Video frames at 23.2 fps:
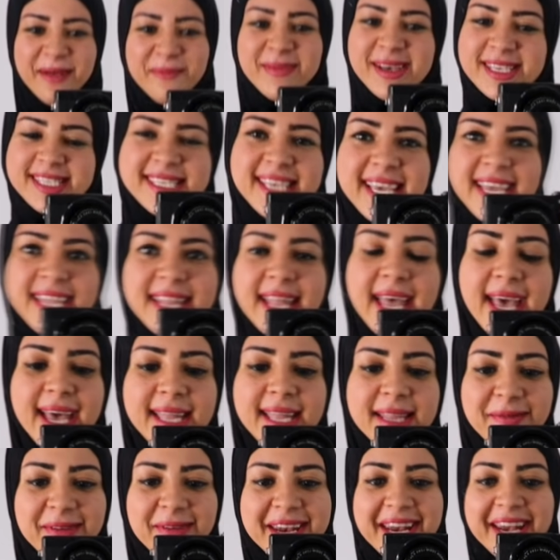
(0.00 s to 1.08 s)
بس كده
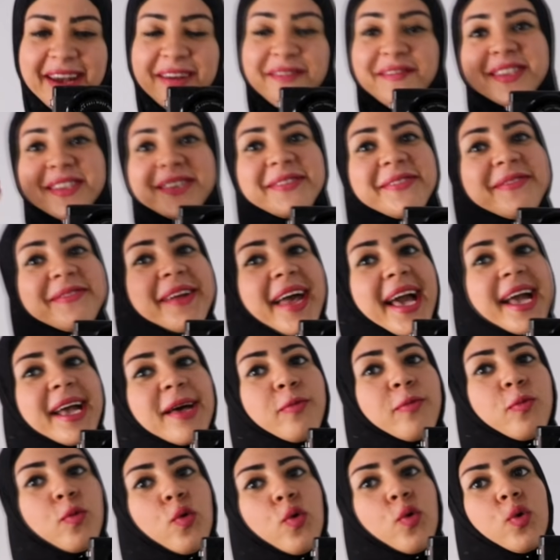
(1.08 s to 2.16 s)
اتمنى ان الفيديو يكون
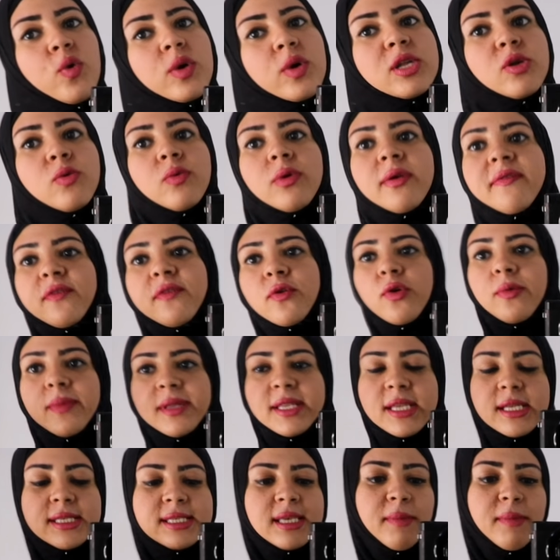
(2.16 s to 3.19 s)
عجبكم واكتبوا لي في الكومنتات